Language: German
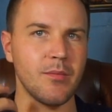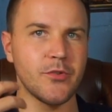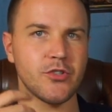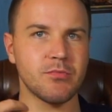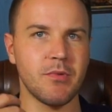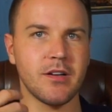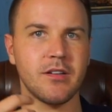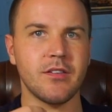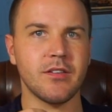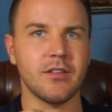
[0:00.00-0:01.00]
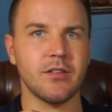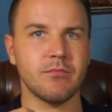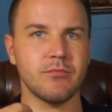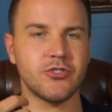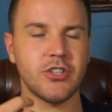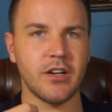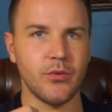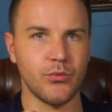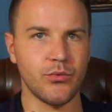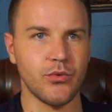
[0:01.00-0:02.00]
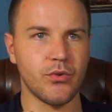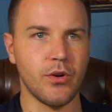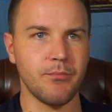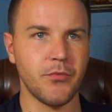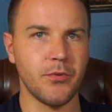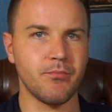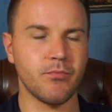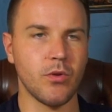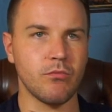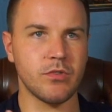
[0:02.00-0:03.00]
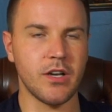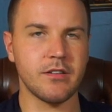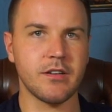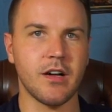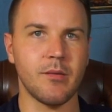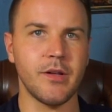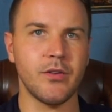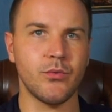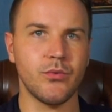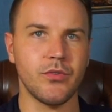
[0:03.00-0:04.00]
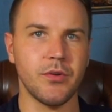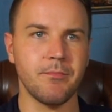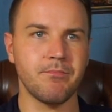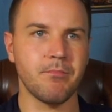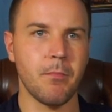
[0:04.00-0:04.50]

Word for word: im Geschmack diese Sherry-Süße kommt und leichte Karamellsüße,